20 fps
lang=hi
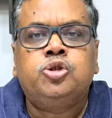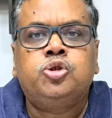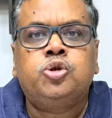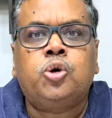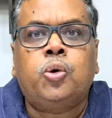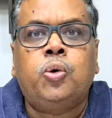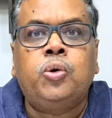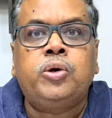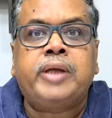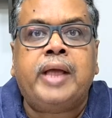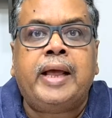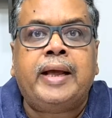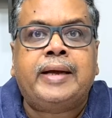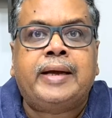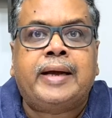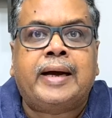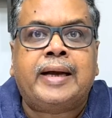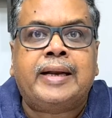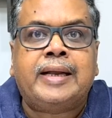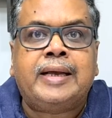जो उनके
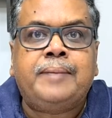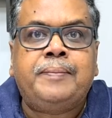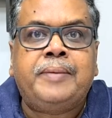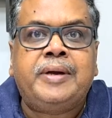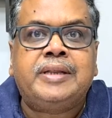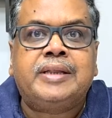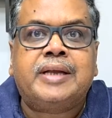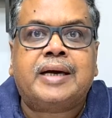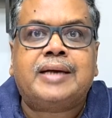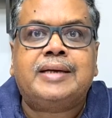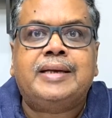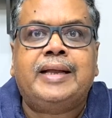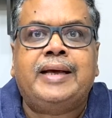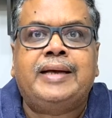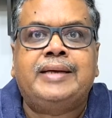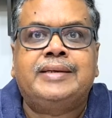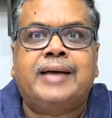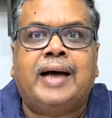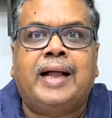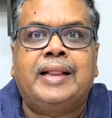करीबी तक
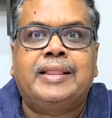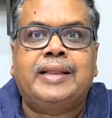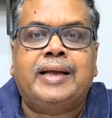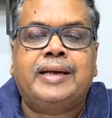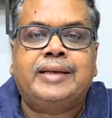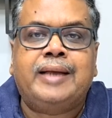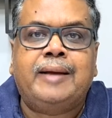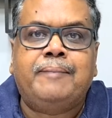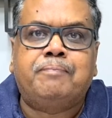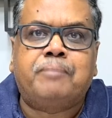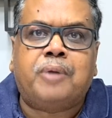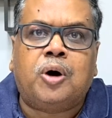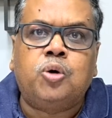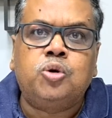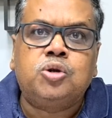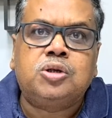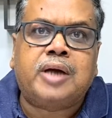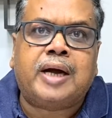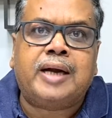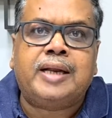नहीं जानते थे
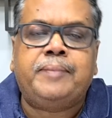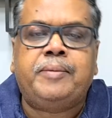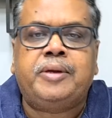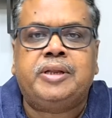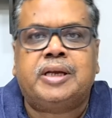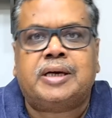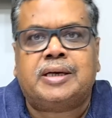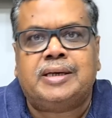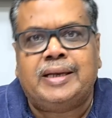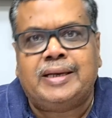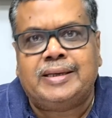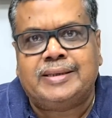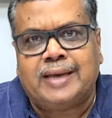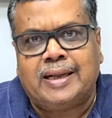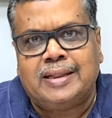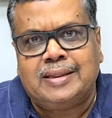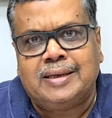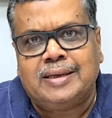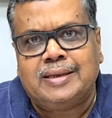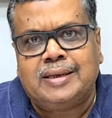बहुत करीबी तक नहीं
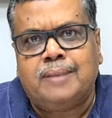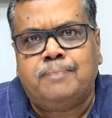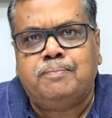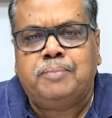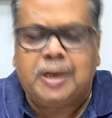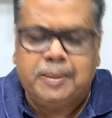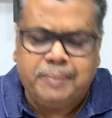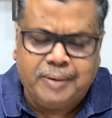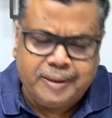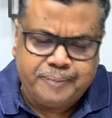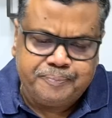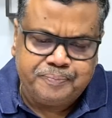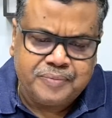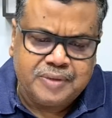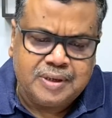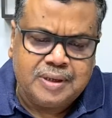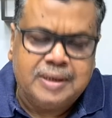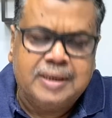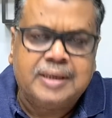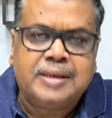जानते थे फिर भी
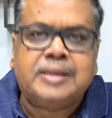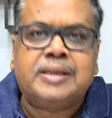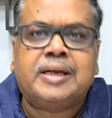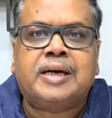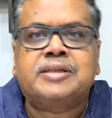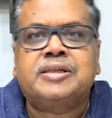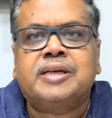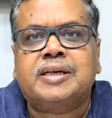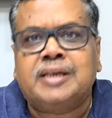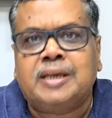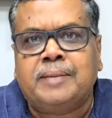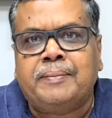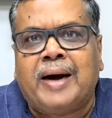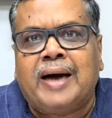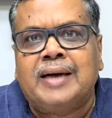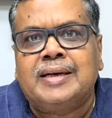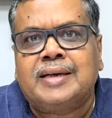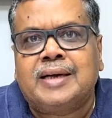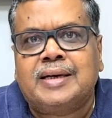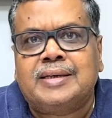दर्शक
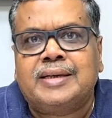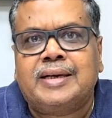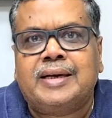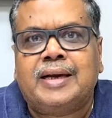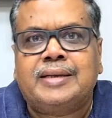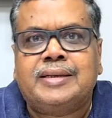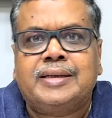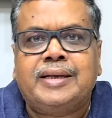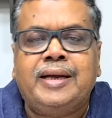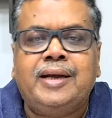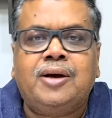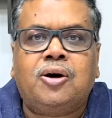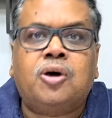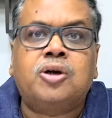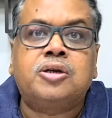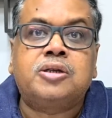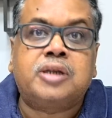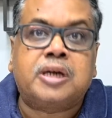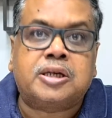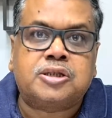डिमांड करते रहते हैं
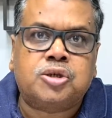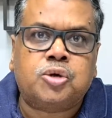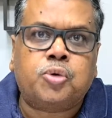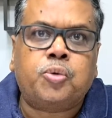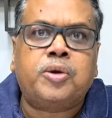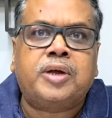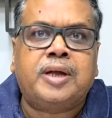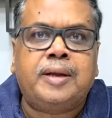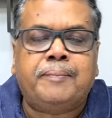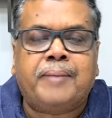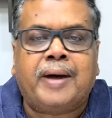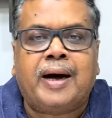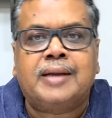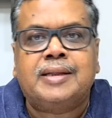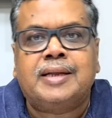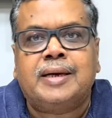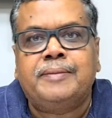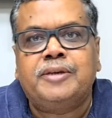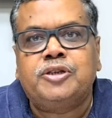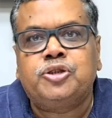और दर्शकों की
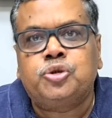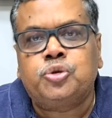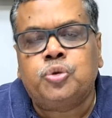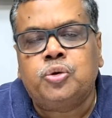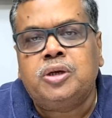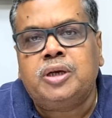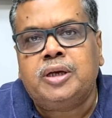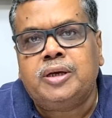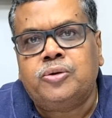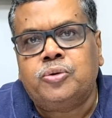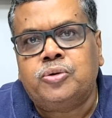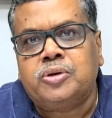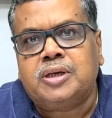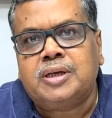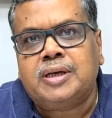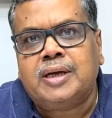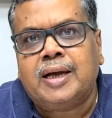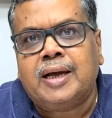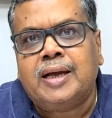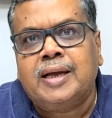बात हमें सुननी
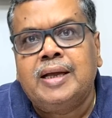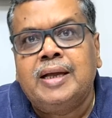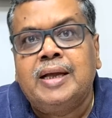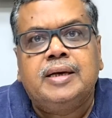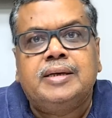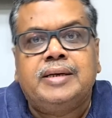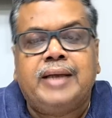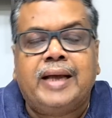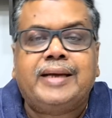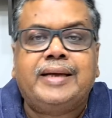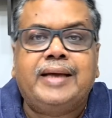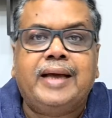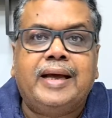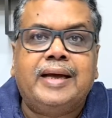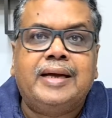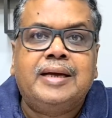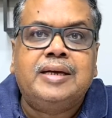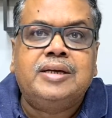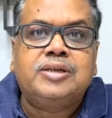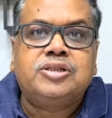होती है
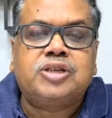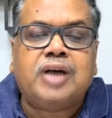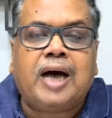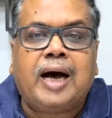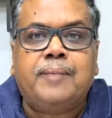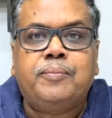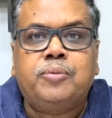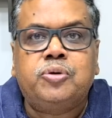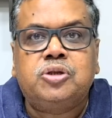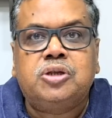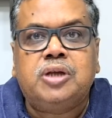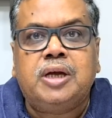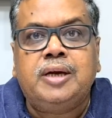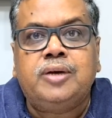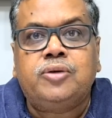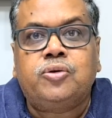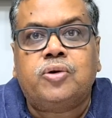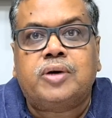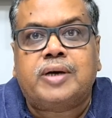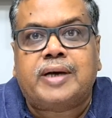देखिए
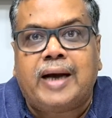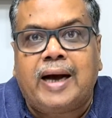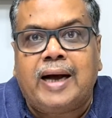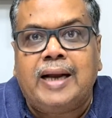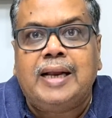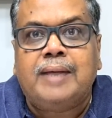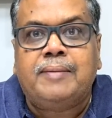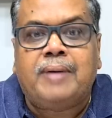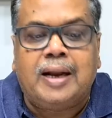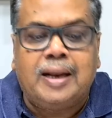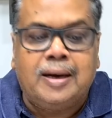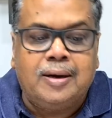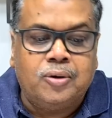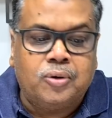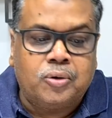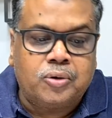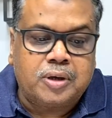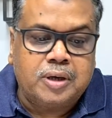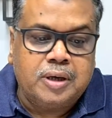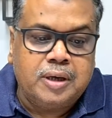शहाबुद्दीन को कहने वाले
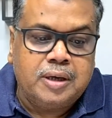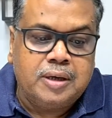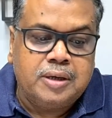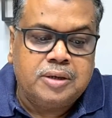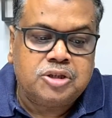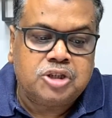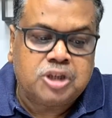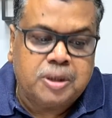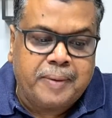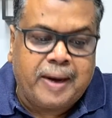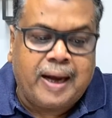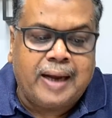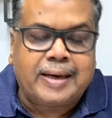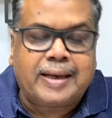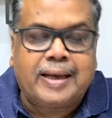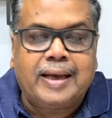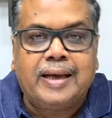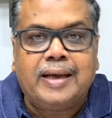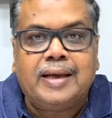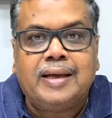लोग सिवान
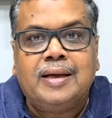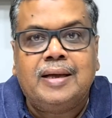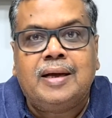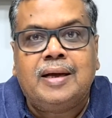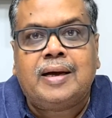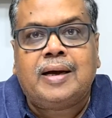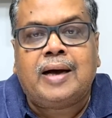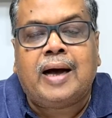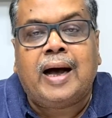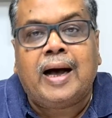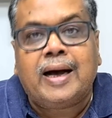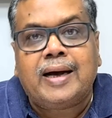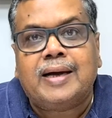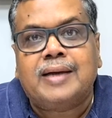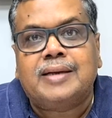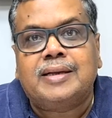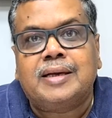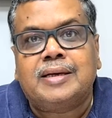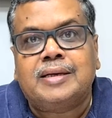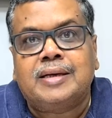के कहा
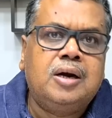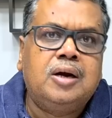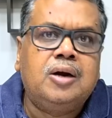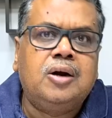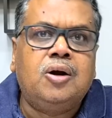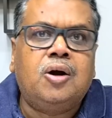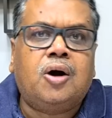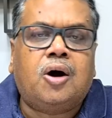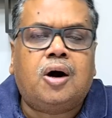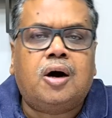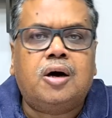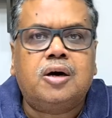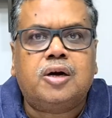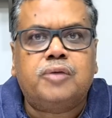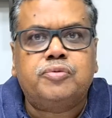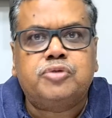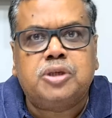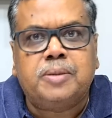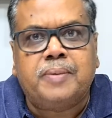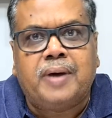करते थे लॉर्ड
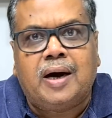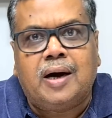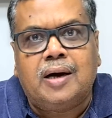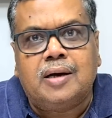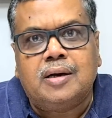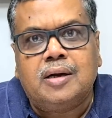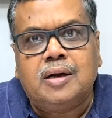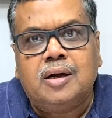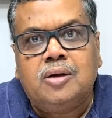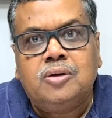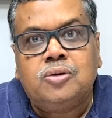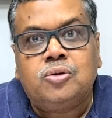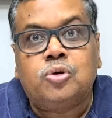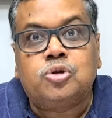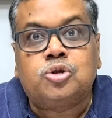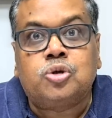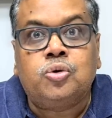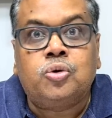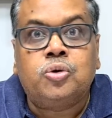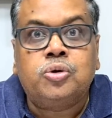ऑफ सिवान
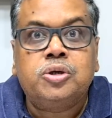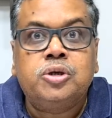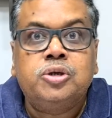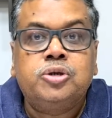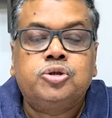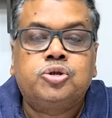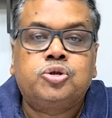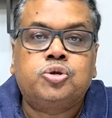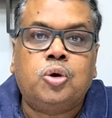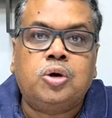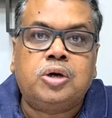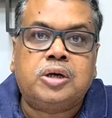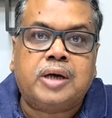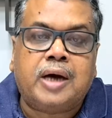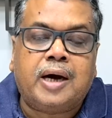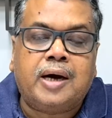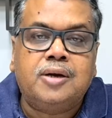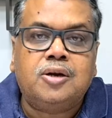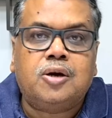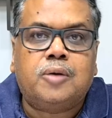कुछ लोग
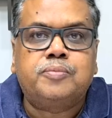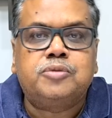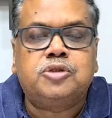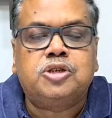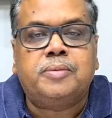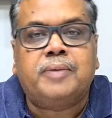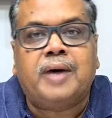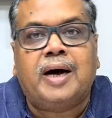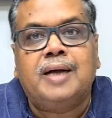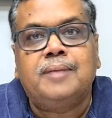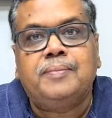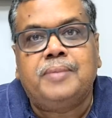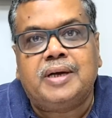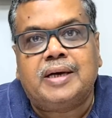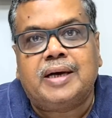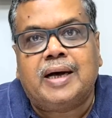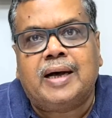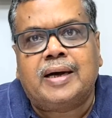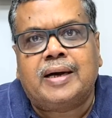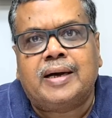सुल्तान ऑफ सिवान भी
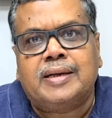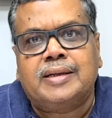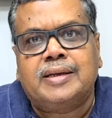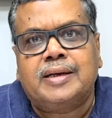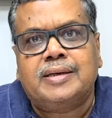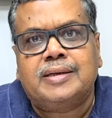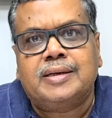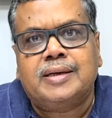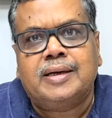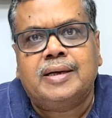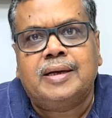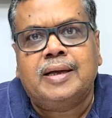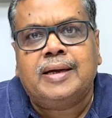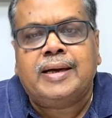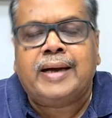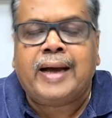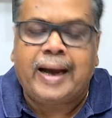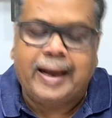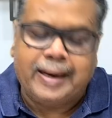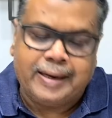कहा करते थे
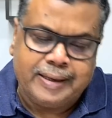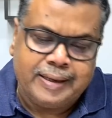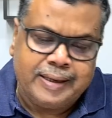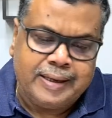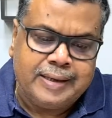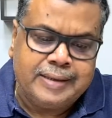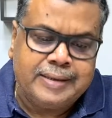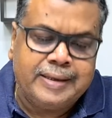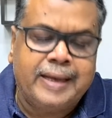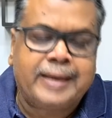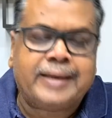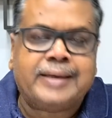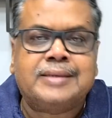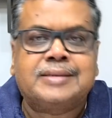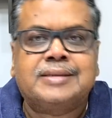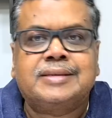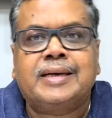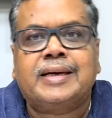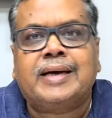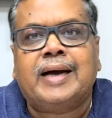खैर ये
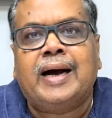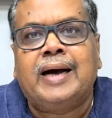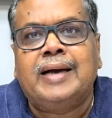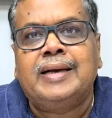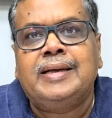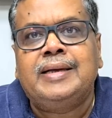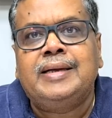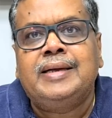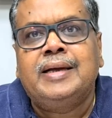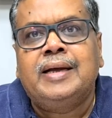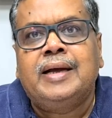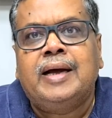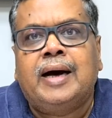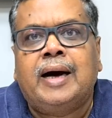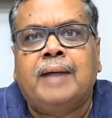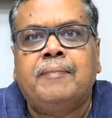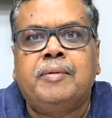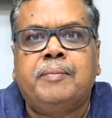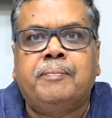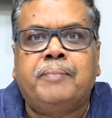किस्से कहानी
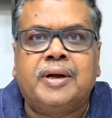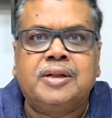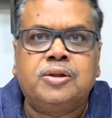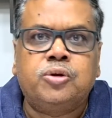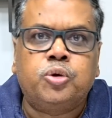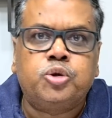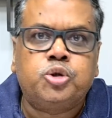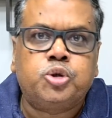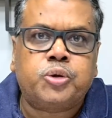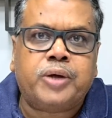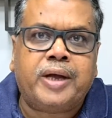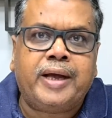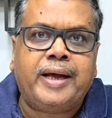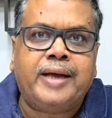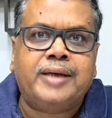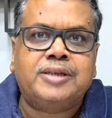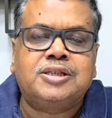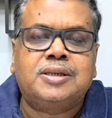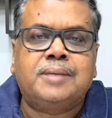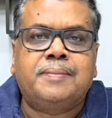अब बंद हो चुके
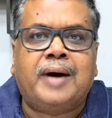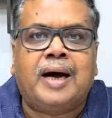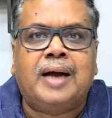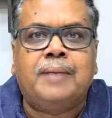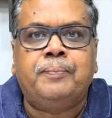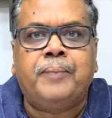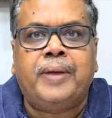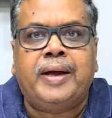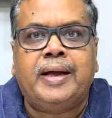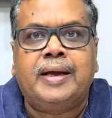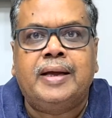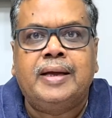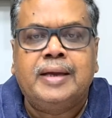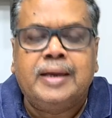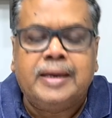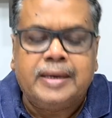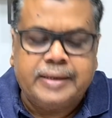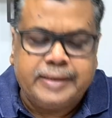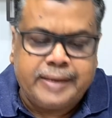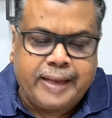हैं सिबान में
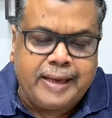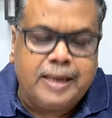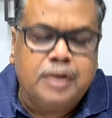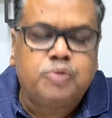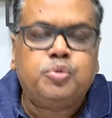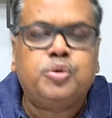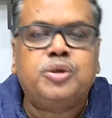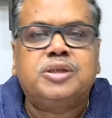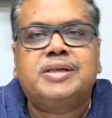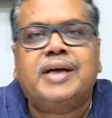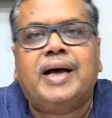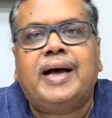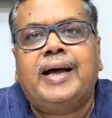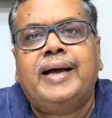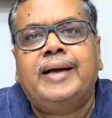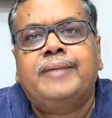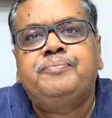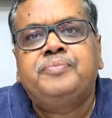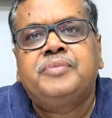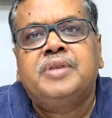नई फिजा
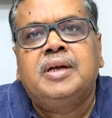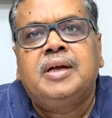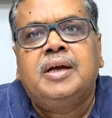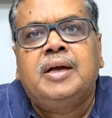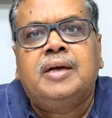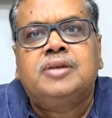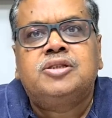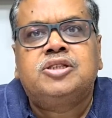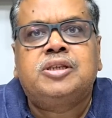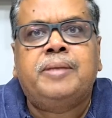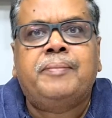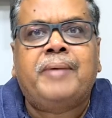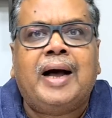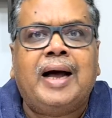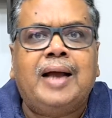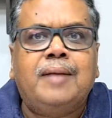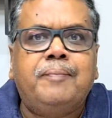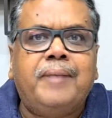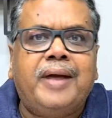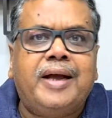है
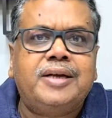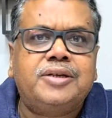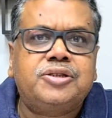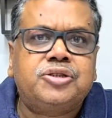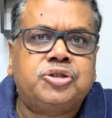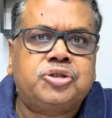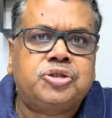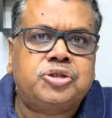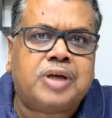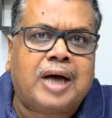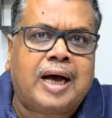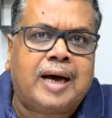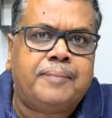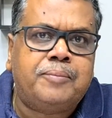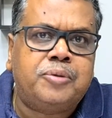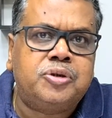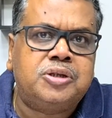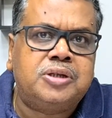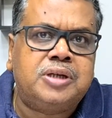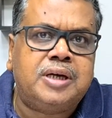सिबान में
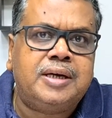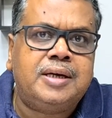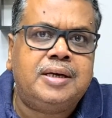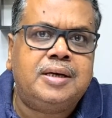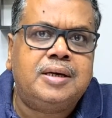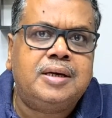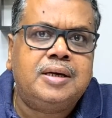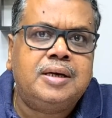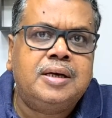शहाबुद्दीन